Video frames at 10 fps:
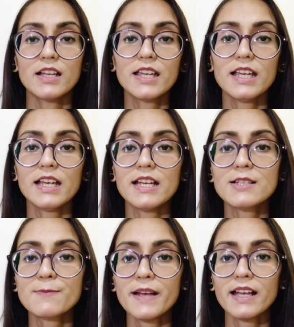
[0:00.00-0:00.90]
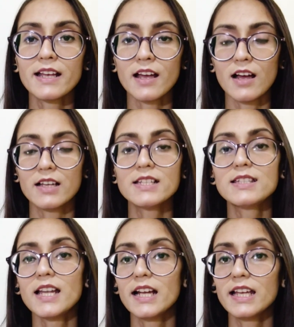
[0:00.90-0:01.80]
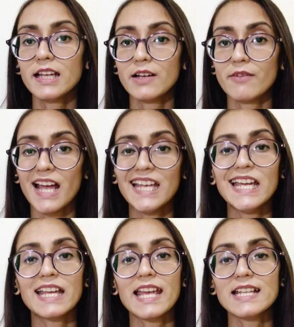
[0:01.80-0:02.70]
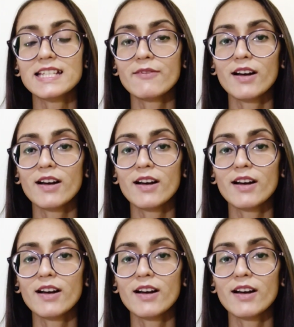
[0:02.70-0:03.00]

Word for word: कि इस पे किस तरह की ये दवाई है कैसे